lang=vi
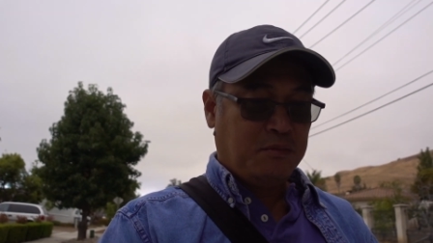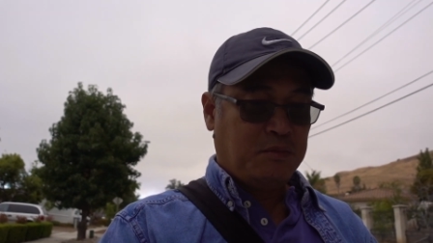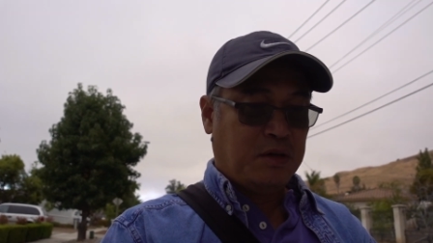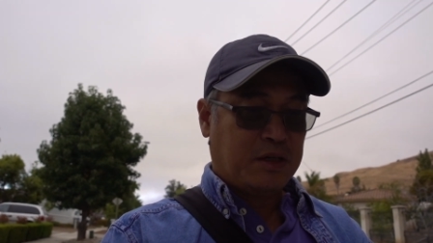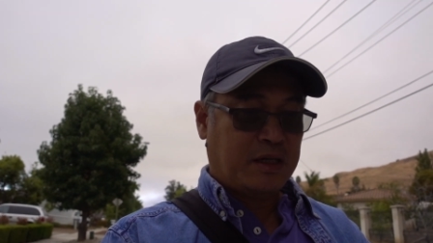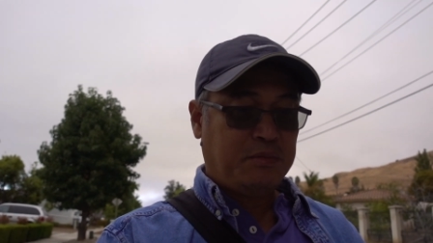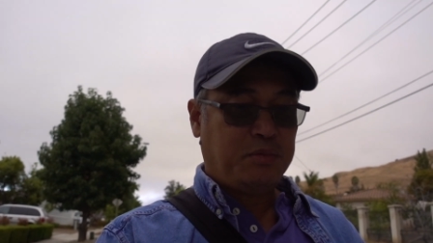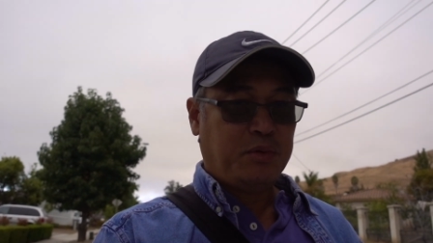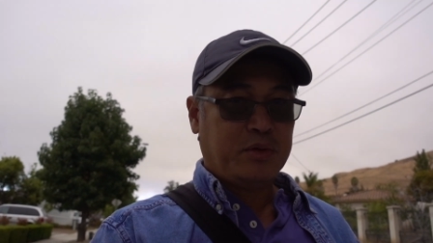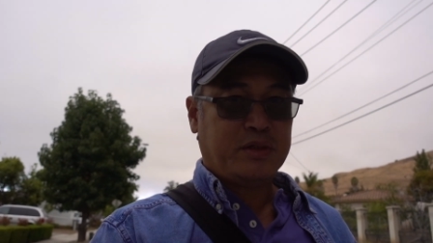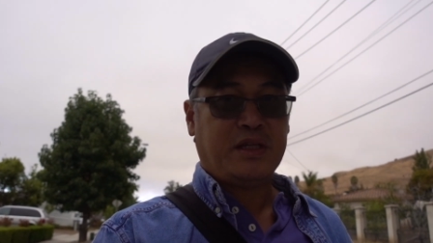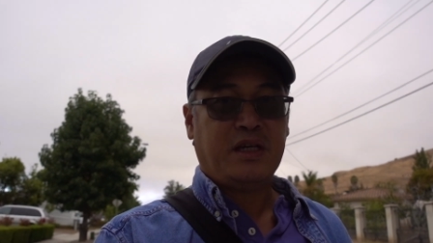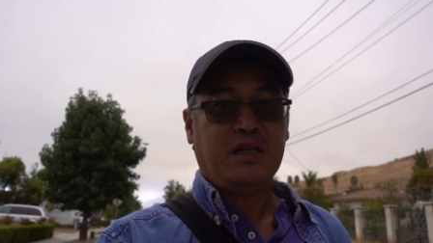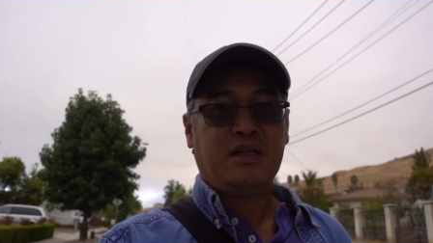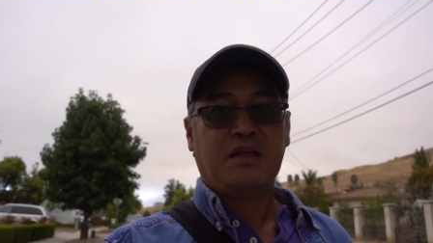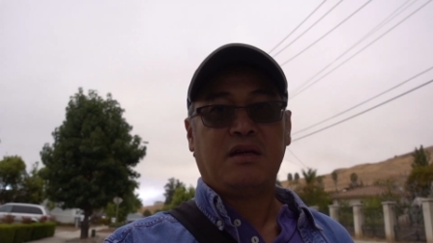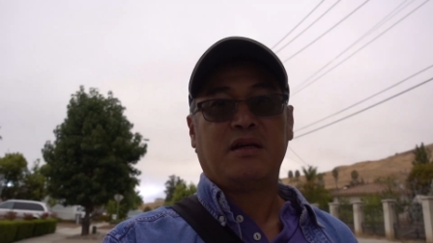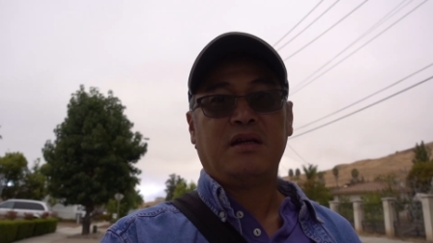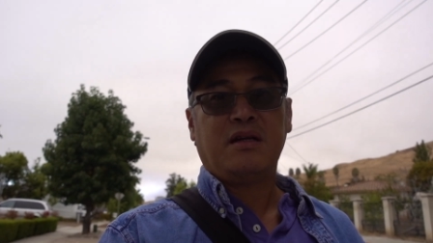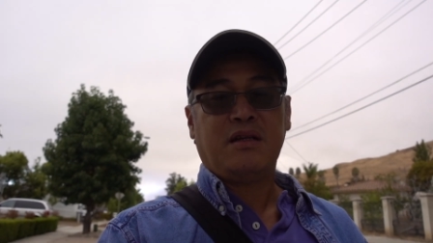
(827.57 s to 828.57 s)
Mà cái
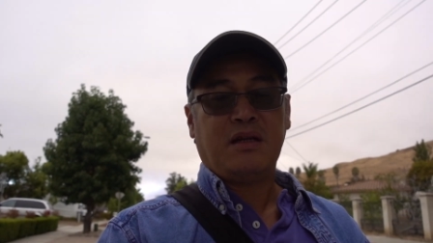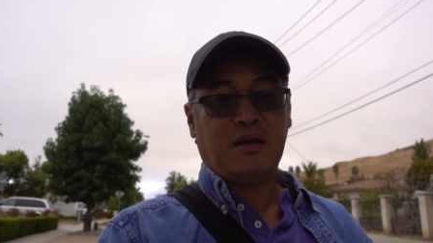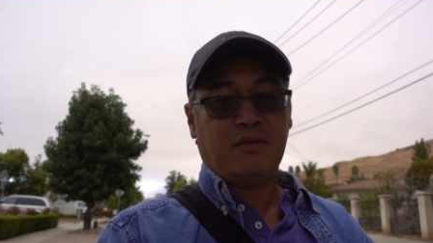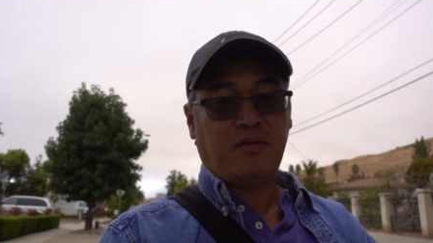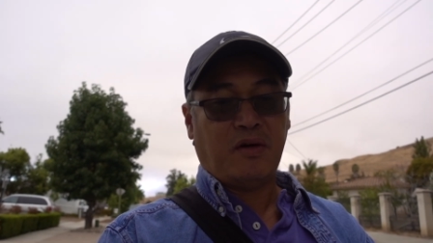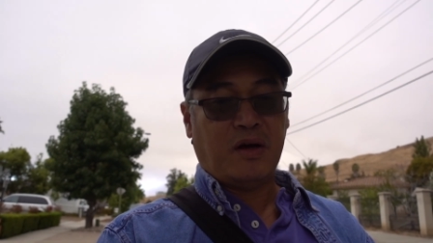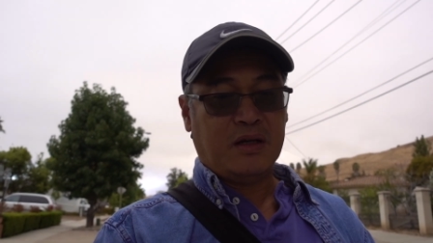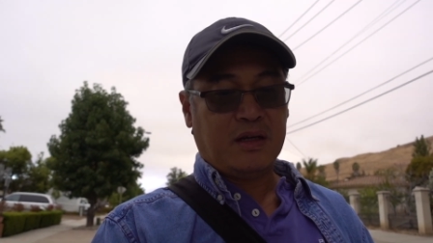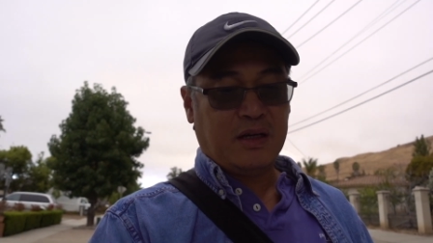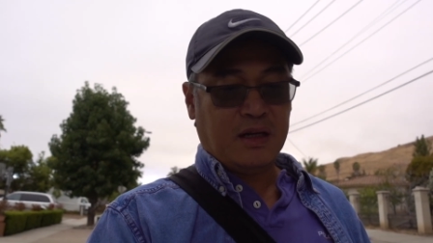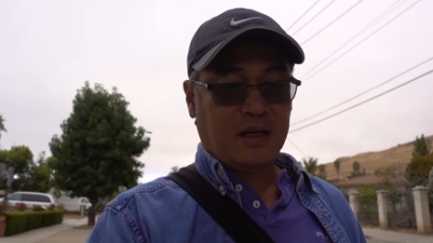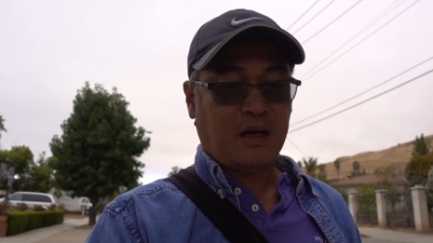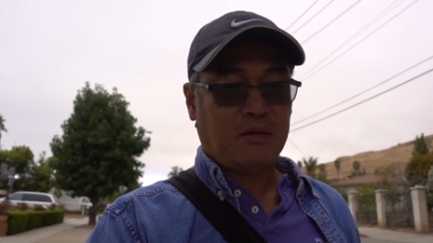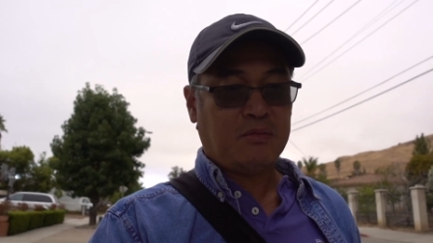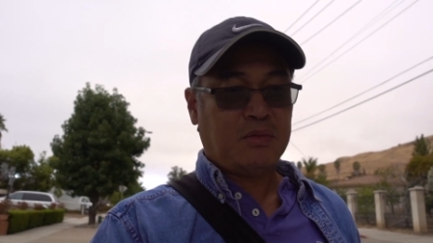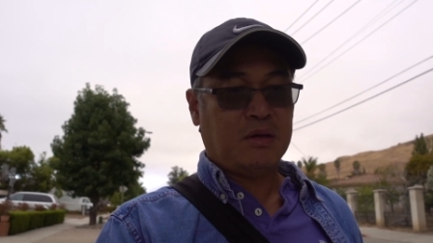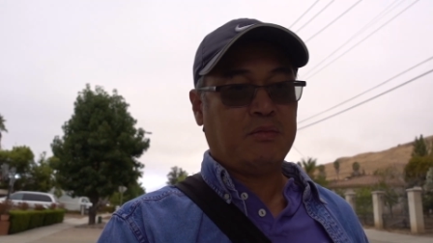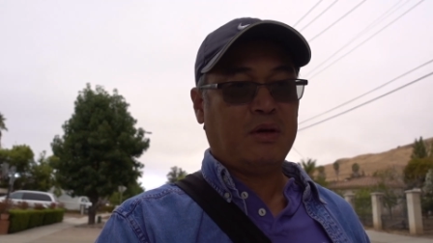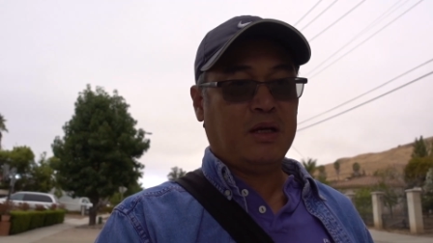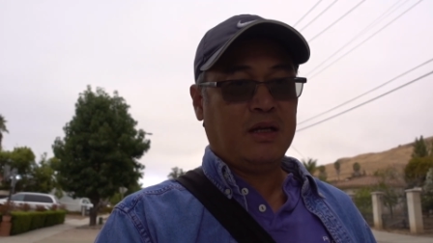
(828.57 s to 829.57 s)
procedure đó thì phải khi nào
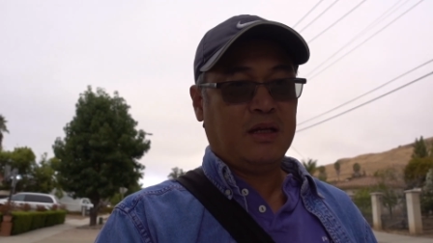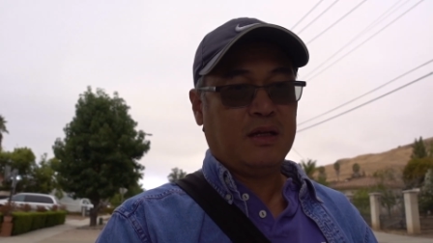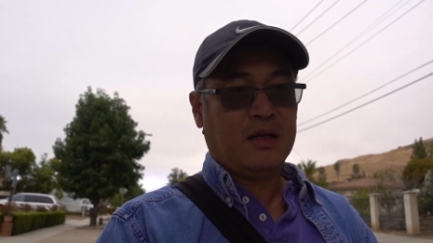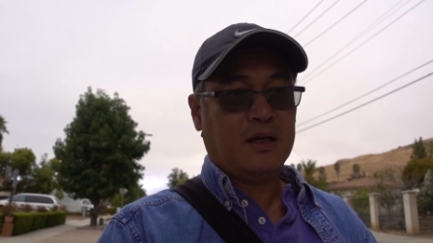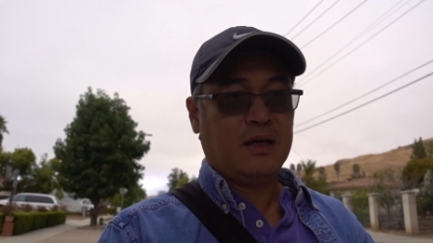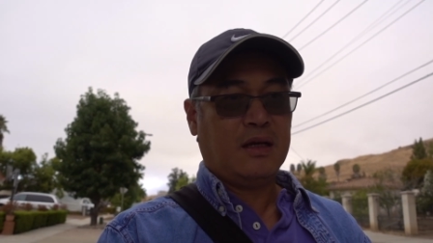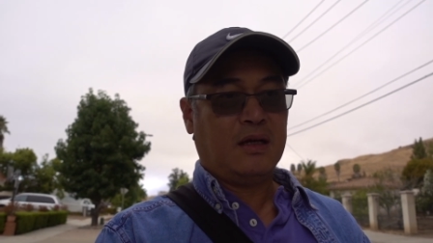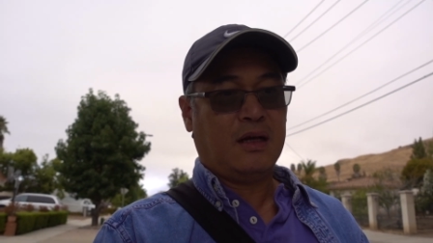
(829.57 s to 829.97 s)
mình bị